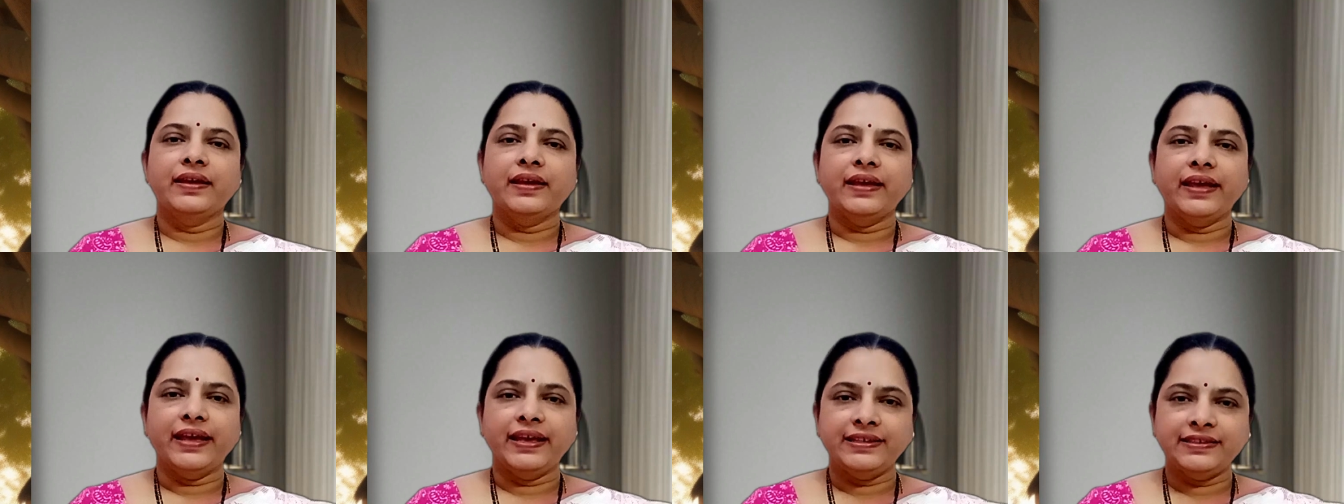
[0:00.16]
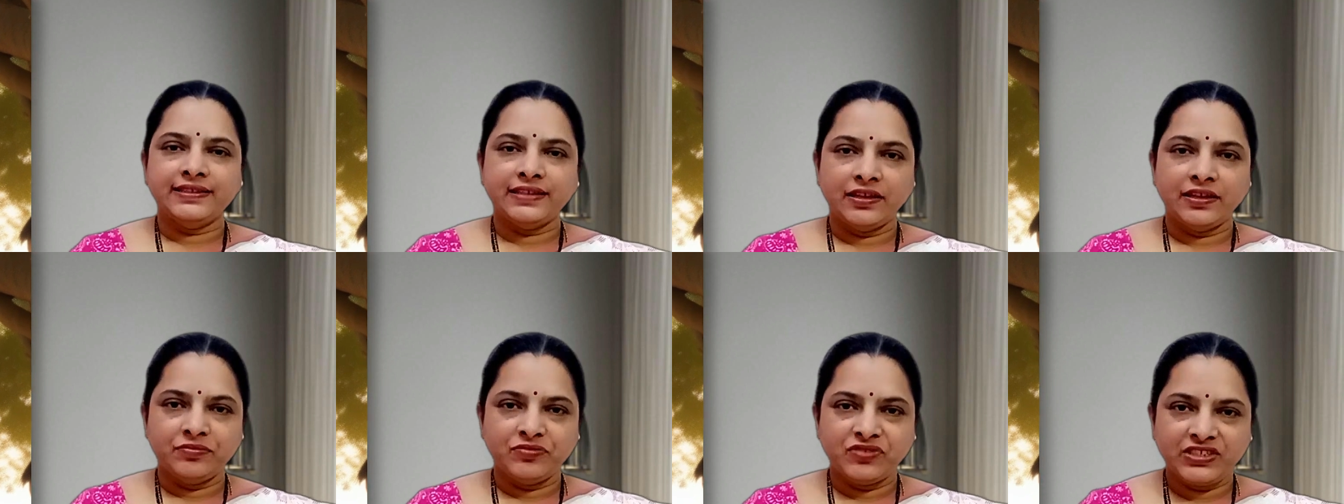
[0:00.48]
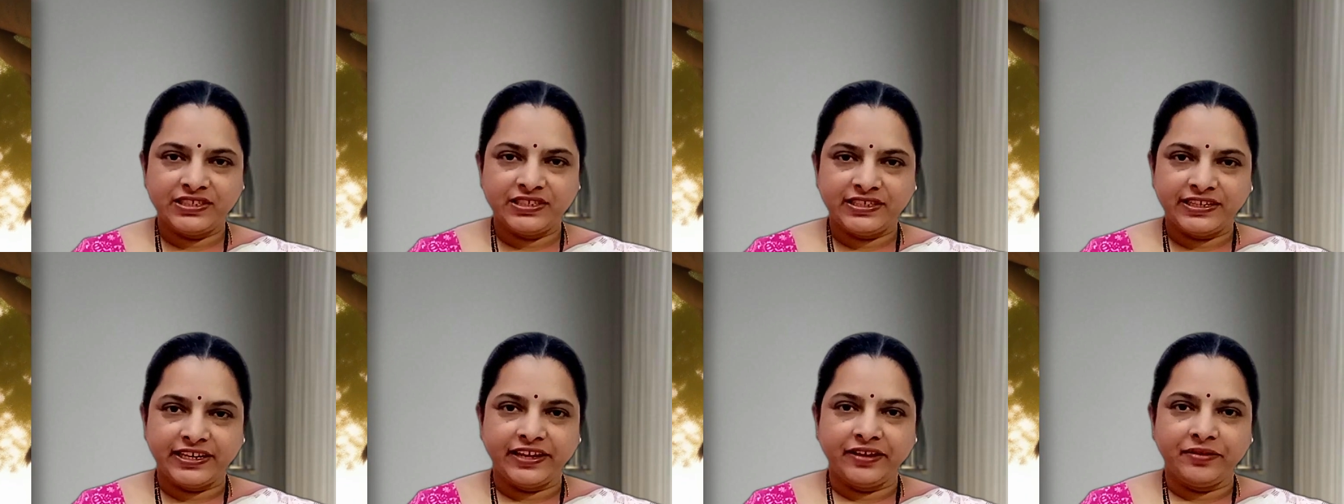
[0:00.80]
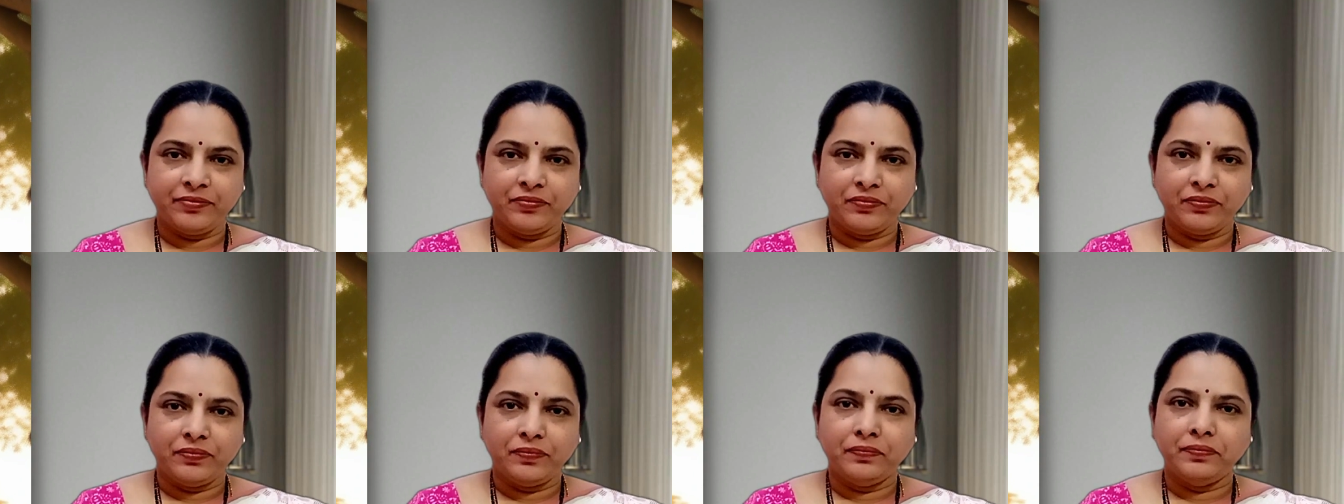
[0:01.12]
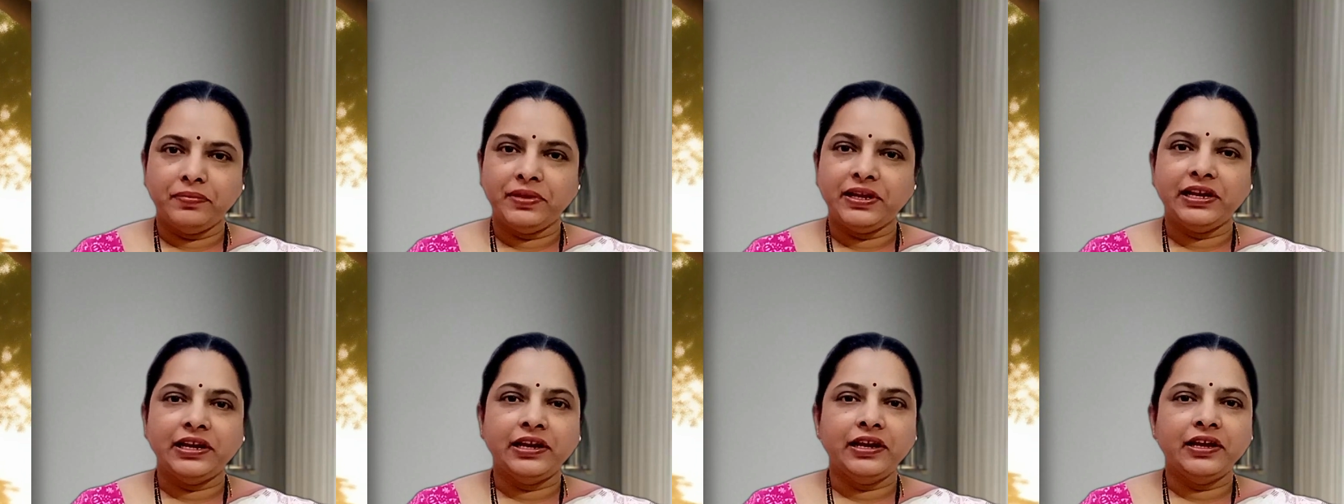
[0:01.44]
ఎగ్జామ్స్ టైం
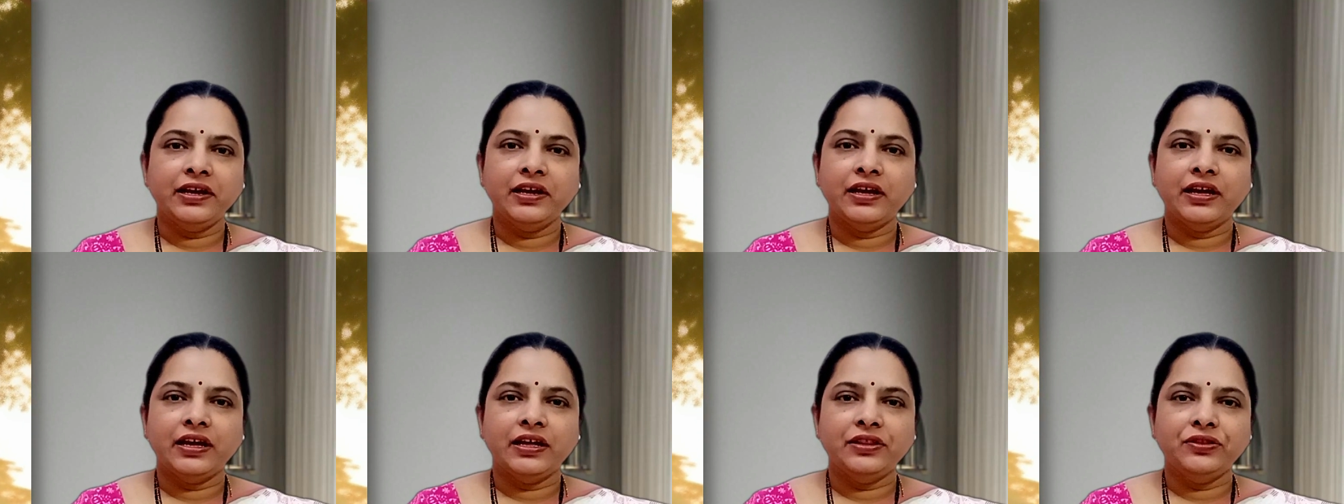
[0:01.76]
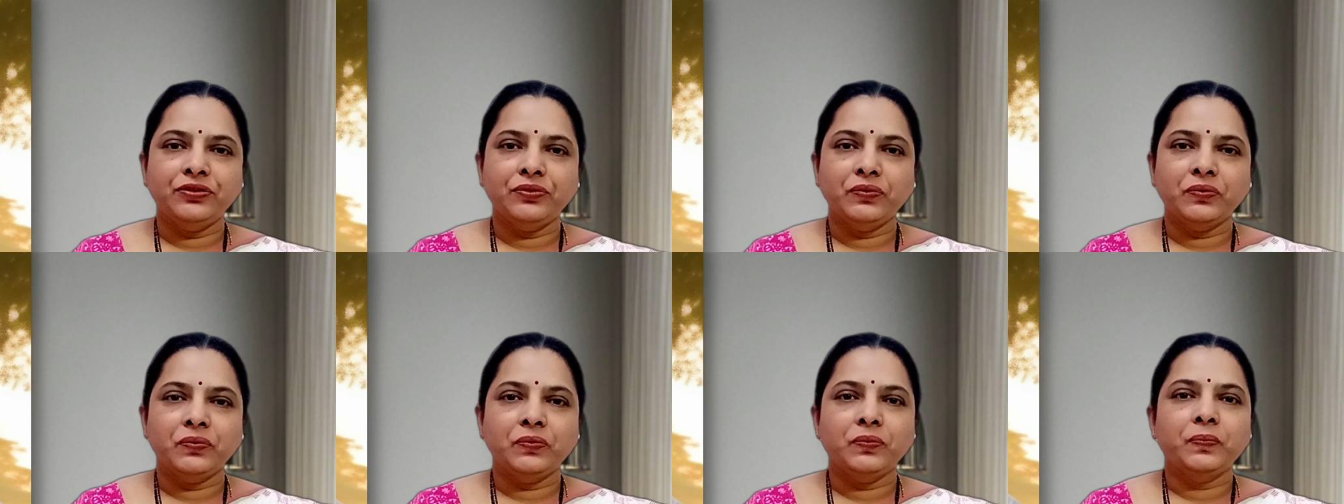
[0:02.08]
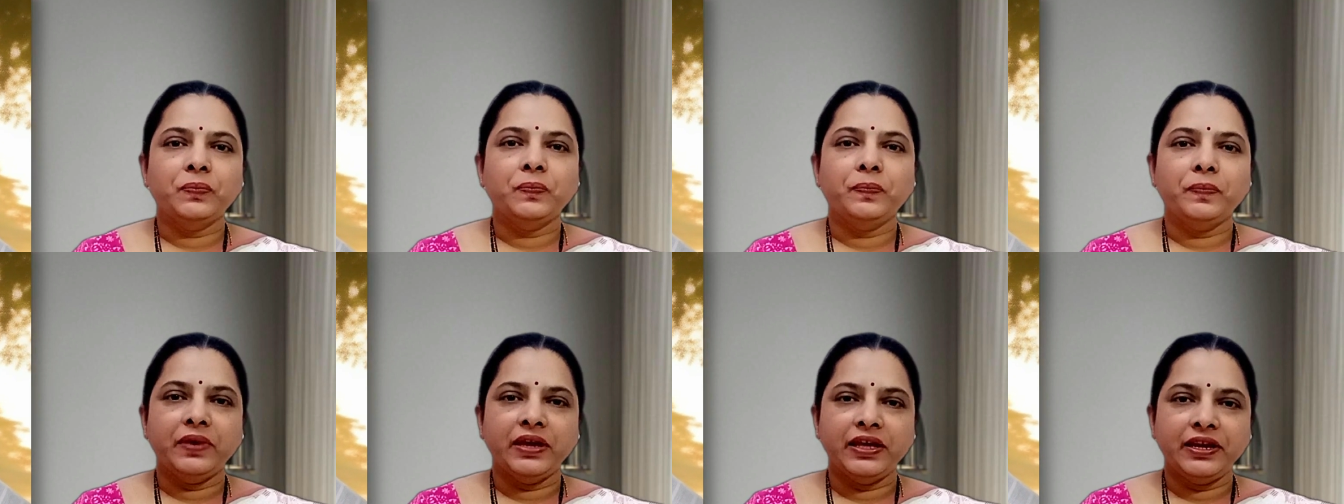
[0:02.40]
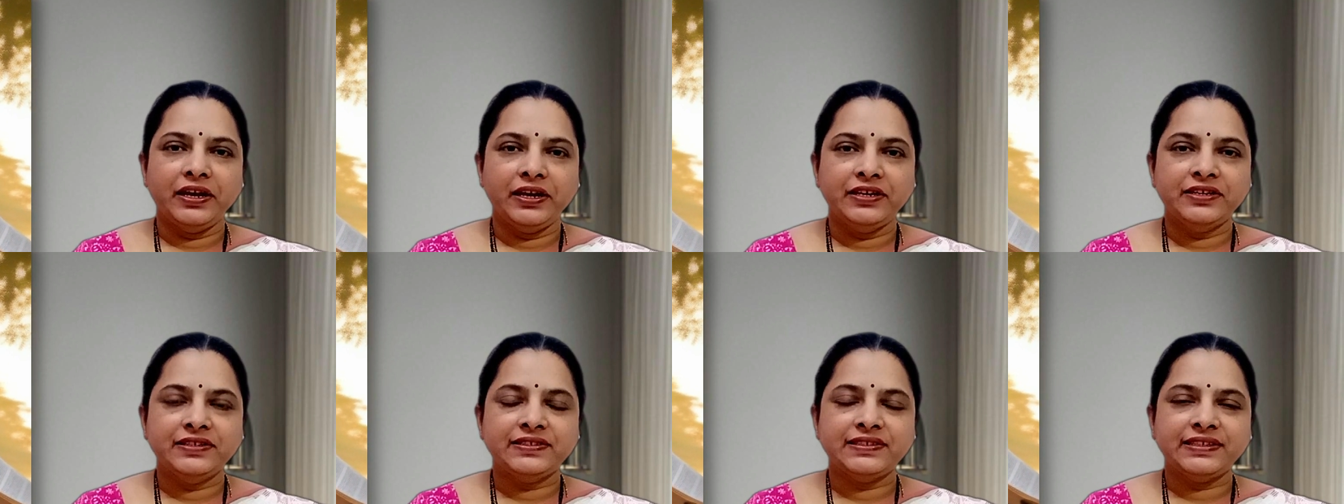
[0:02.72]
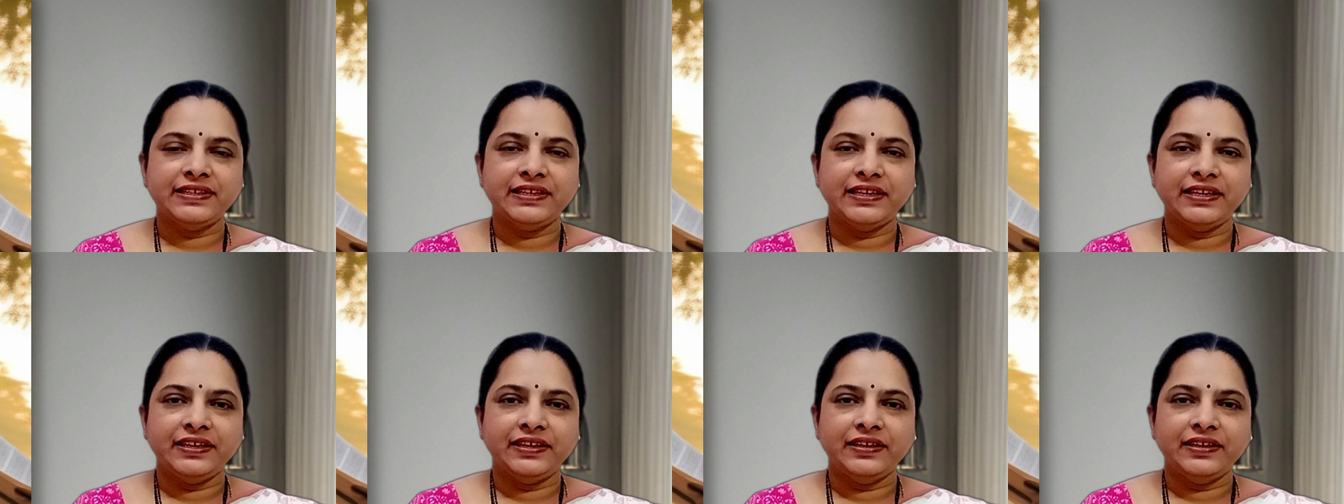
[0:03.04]
పిల్లలకు కాదు
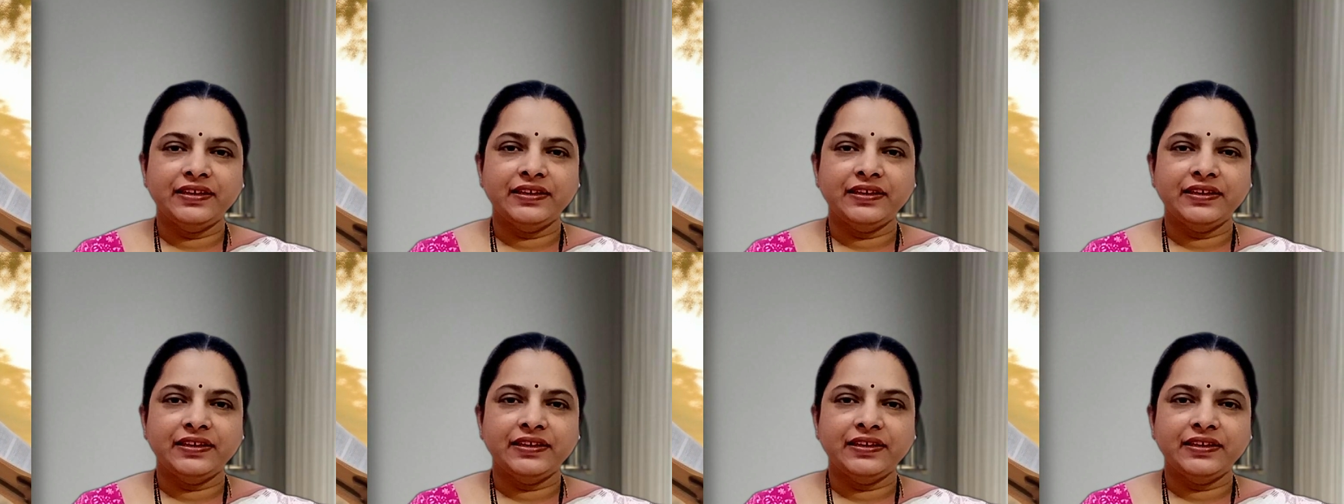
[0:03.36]
పేరెంట్స్కి